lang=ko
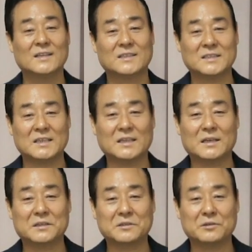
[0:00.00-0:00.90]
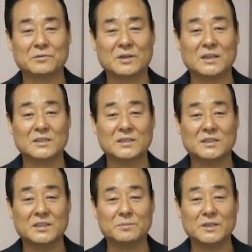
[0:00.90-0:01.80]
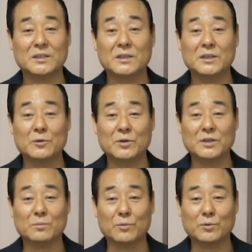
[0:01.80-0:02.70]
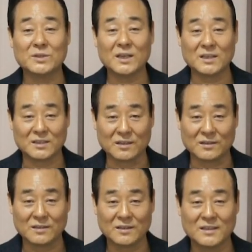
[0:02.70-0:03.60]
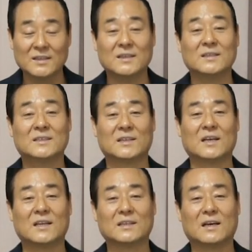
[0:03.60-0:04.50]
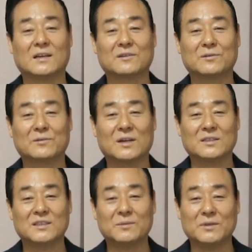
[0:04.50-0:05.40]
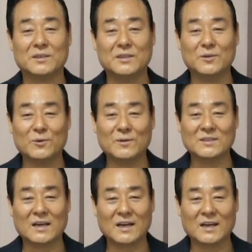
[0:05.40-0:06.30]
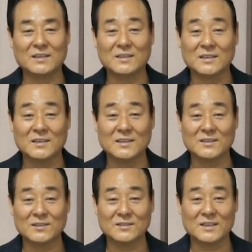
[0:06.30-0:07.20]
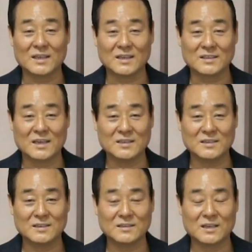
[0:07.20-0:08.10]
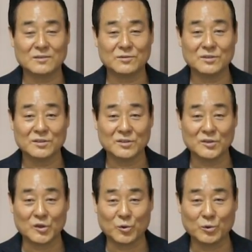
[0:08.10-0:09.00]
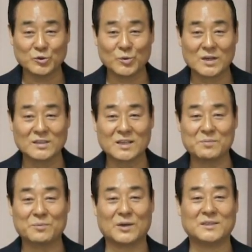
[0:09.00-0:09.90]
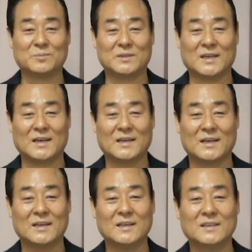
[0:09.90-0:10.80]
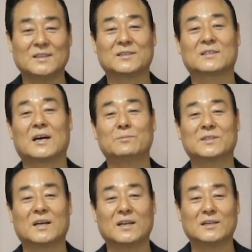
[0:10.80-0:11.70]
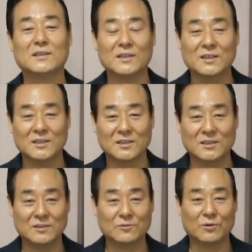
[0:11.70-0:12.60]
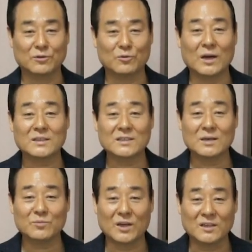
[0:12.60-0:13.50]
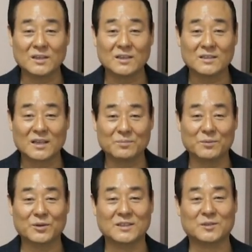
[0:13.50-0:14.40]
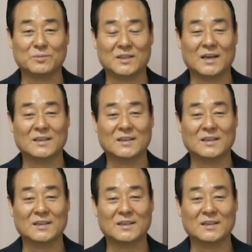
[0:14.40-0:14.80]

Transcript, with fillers: 제사장 나라 거룩한 시민 1호인 모세에 이어 제사장 나라 거룩한 시민 2호를 자랑하는 전쟁의 상승장군 여호수아를 살펴보았습니다. 이어서 다음 시간에는 기도원과 사무엘을 살펴보겠습니다.